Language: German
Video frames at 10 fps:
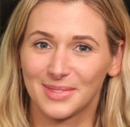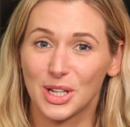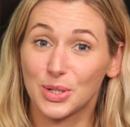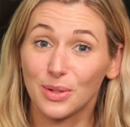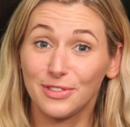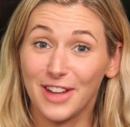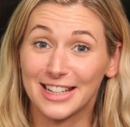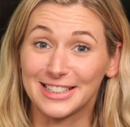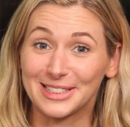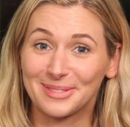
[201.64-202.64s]
Schon
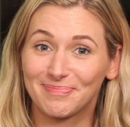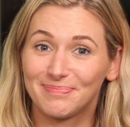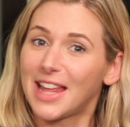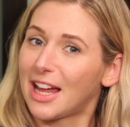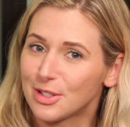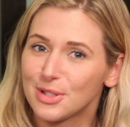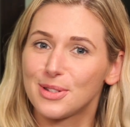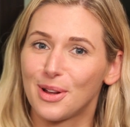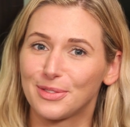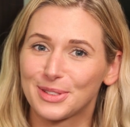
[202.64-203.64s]
fertig. Der Anschluss
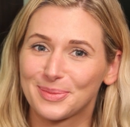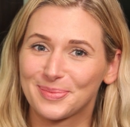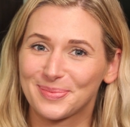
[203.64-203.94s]
läuft.